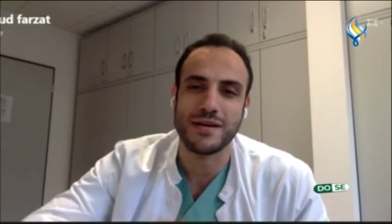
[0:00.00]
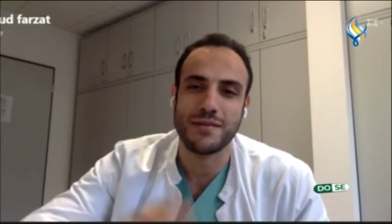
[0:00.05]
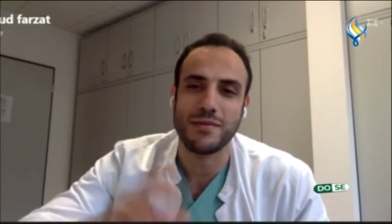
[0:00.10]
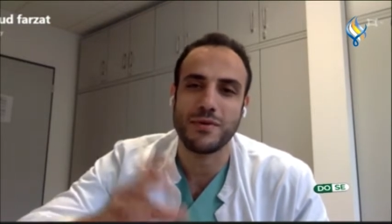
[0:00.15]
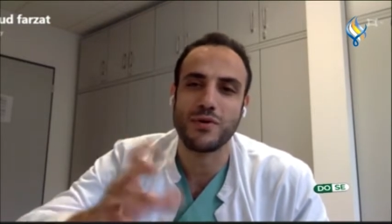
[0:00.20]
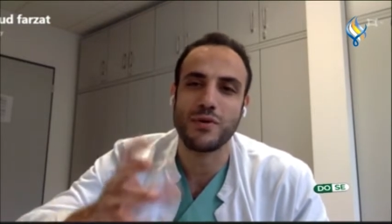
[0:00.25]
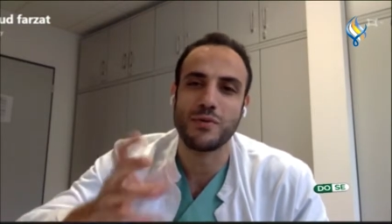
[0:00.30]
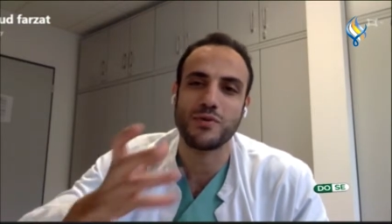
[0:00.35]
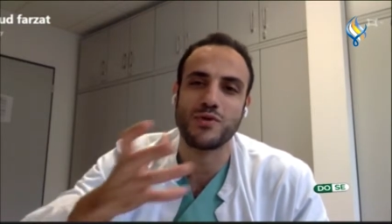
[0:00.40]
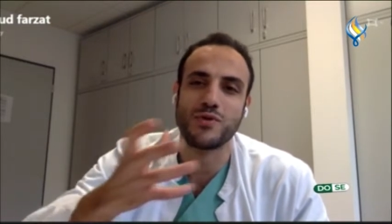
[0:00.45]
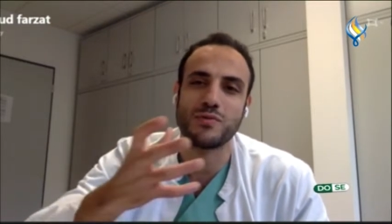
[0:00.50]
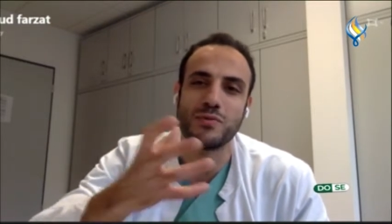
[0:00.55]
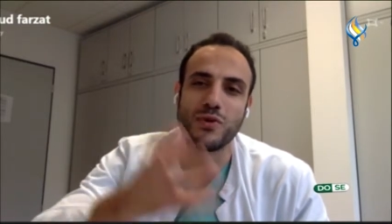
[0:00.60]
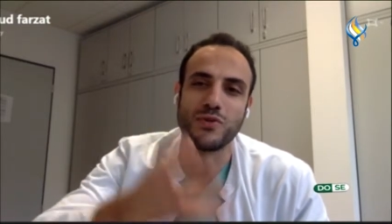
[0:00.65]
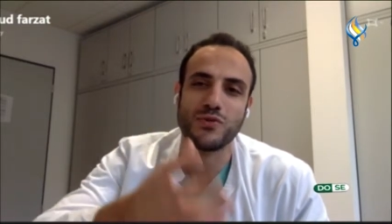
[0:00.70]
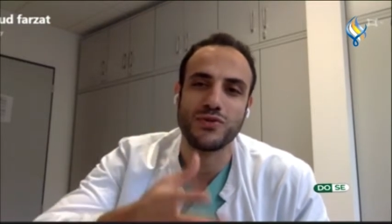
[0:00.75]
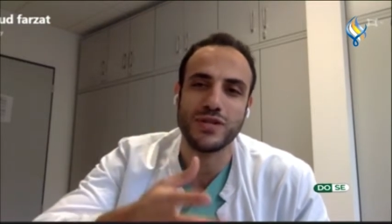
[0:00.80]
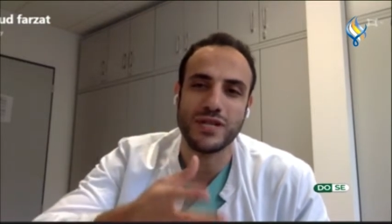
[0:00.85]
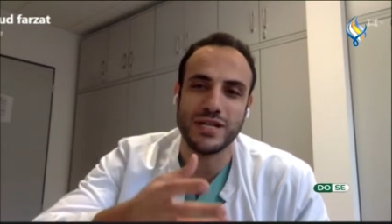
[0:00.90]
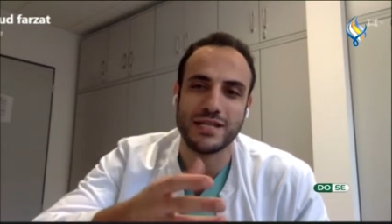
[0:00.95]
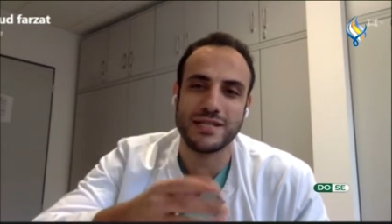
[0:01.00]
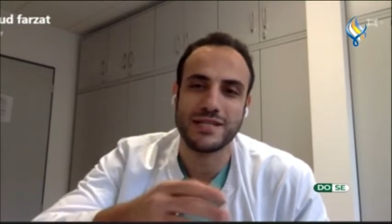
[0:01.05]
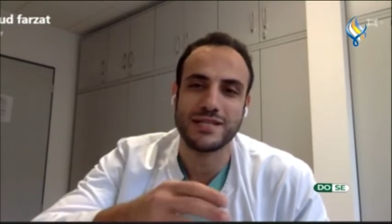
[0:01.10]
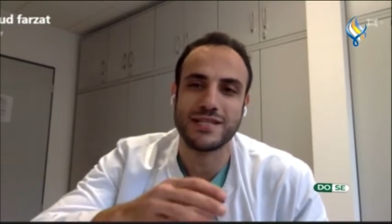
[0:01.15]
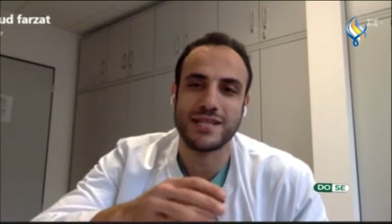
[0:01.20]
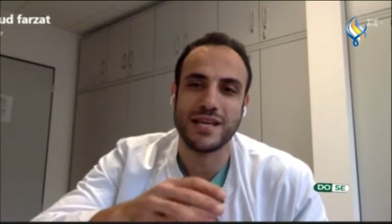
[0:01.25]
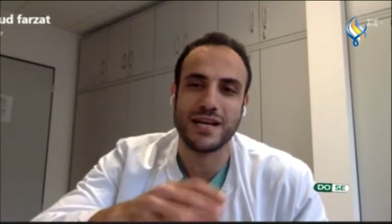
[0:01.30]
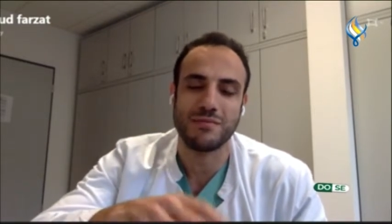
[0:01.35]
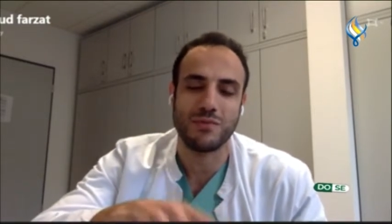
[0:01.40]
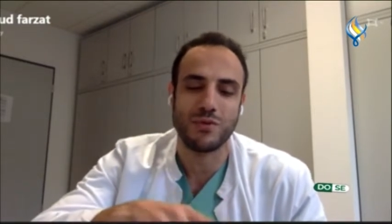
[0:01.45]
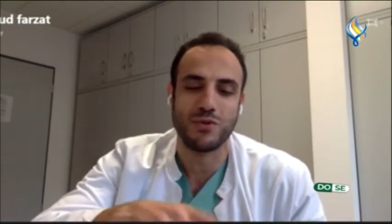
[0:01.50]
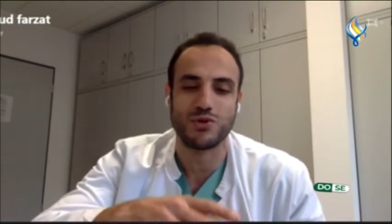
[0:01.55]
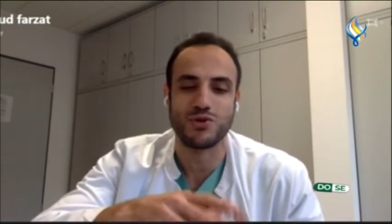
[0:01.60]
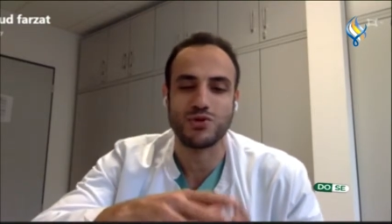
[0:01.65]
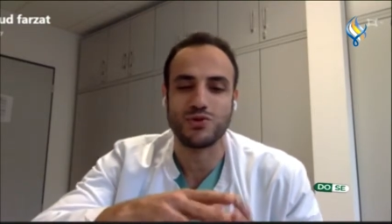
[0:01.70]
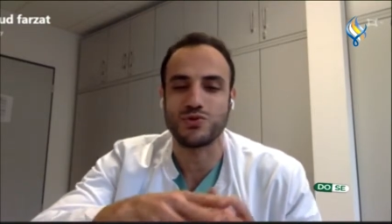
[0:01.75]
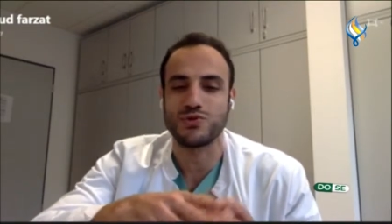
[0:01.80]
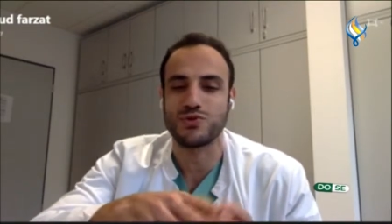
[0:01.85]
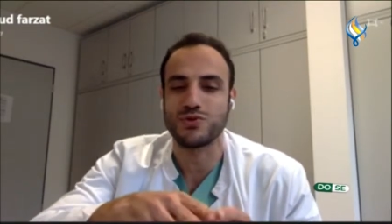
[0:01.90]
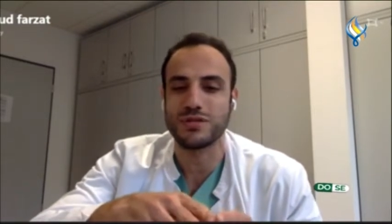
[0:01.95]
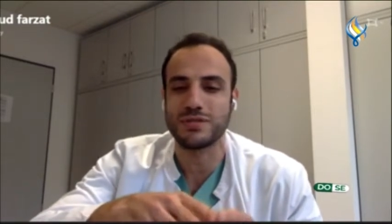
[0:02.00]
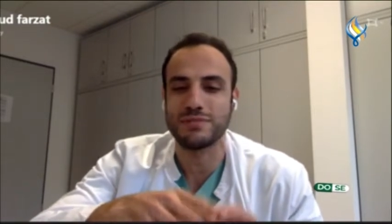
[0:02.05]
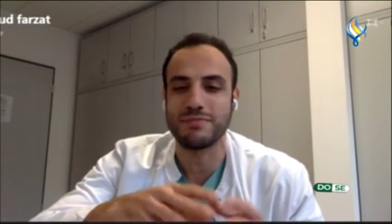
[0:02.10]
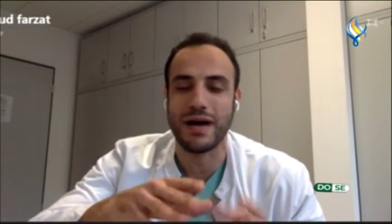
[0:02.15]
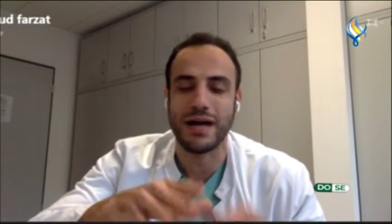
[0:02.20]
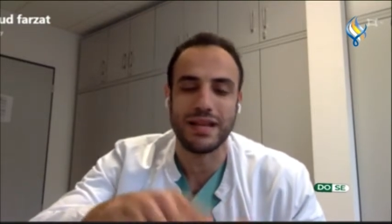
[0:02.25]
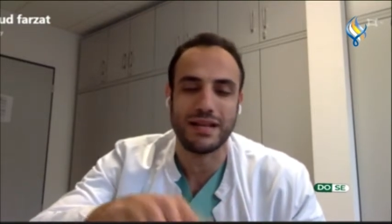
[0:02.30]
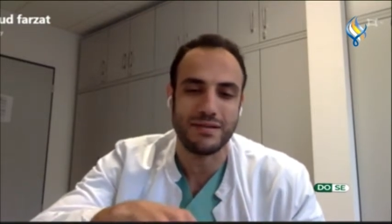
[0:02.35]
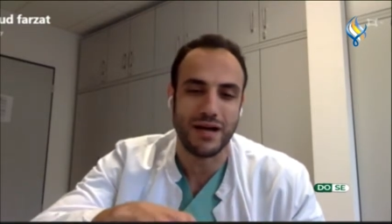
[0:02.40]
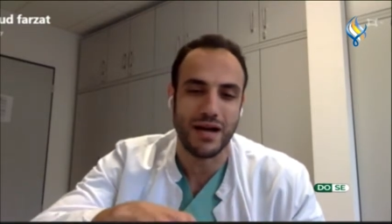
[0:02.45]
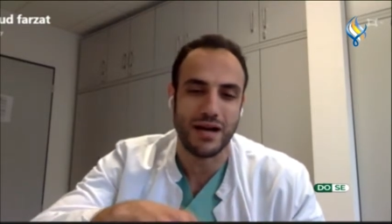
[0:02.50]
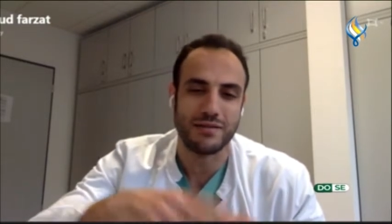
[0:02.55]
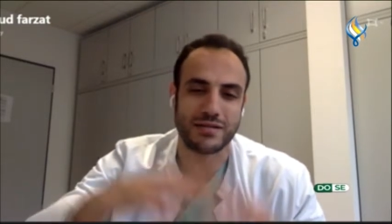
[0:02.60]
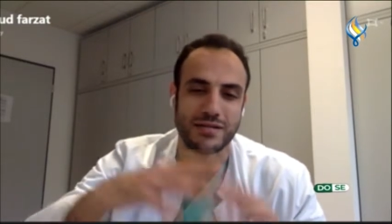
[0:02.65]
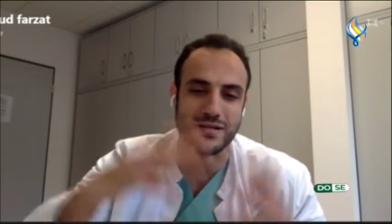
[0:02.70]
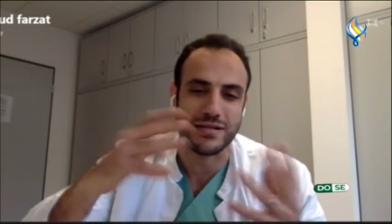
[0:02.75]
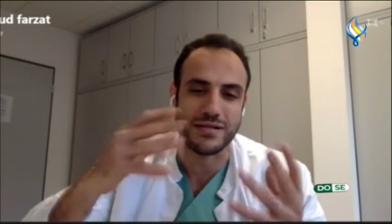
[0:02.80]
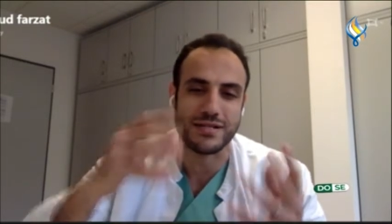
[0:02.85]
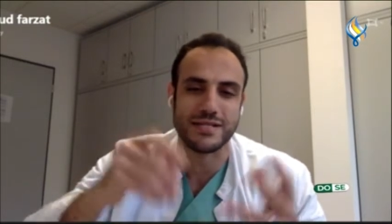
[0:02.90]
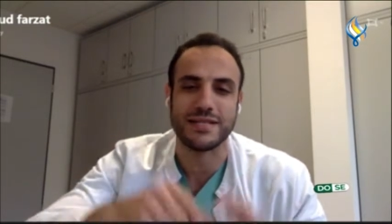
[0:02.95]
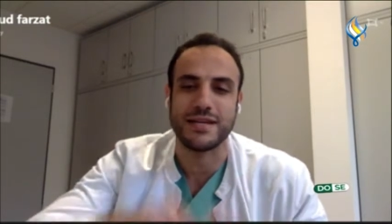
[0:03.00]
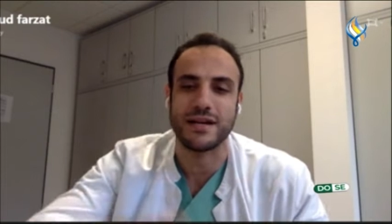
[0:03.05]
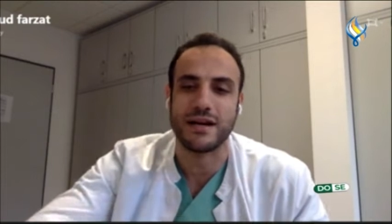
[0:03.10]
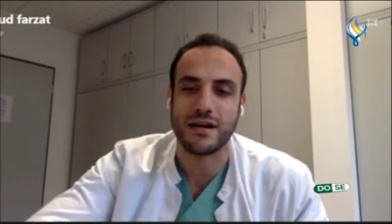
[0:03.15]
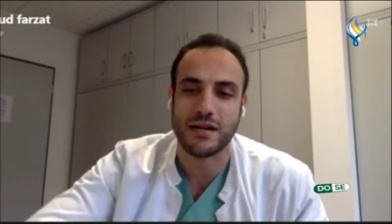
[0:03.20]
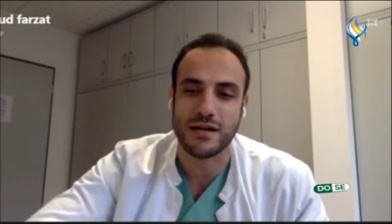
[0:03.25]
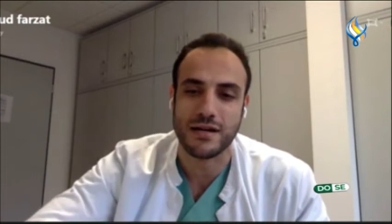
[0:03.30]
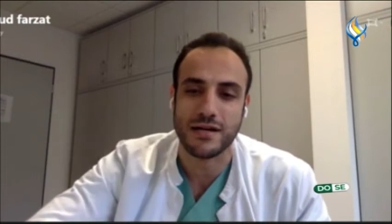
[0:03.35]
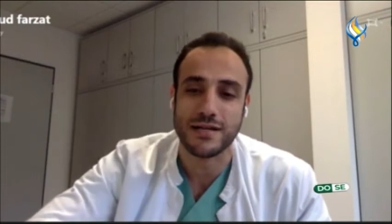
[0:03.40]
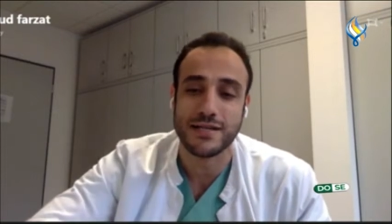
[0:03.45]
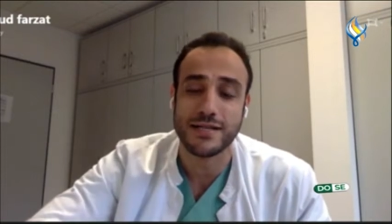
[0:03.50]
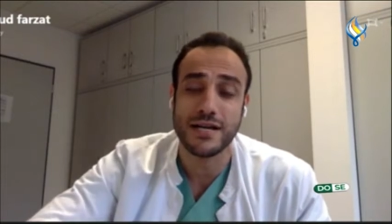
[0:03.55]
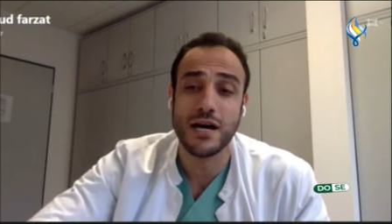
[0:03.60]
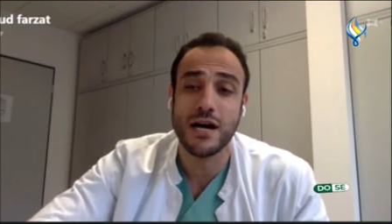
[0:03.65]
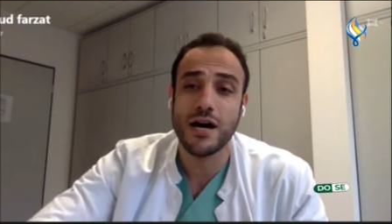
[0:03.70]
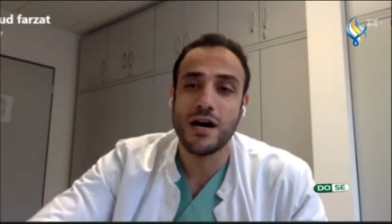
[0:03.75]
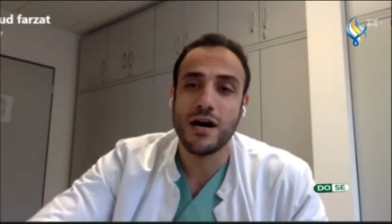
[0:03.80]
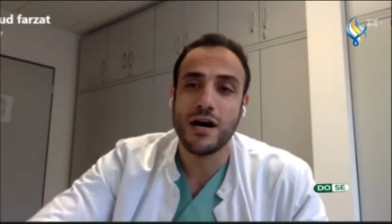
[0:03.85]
يعني اما هو بيكون موضعي لسه موجود مع اعطاء انتقالات